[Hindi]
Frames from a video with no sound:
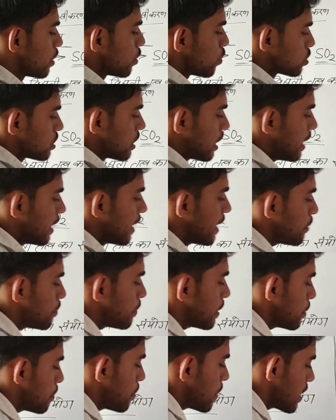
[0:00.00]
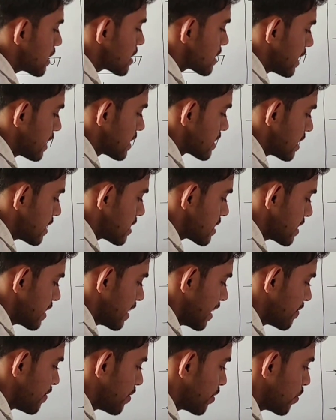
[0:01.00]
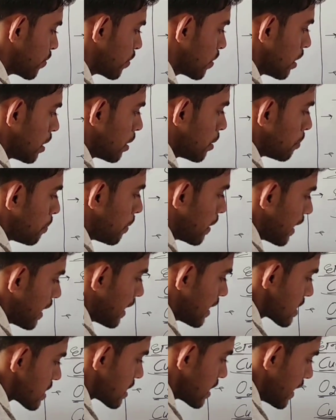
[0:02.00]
उदाहरण है अपने पास एस एन सी एल फोर प्लस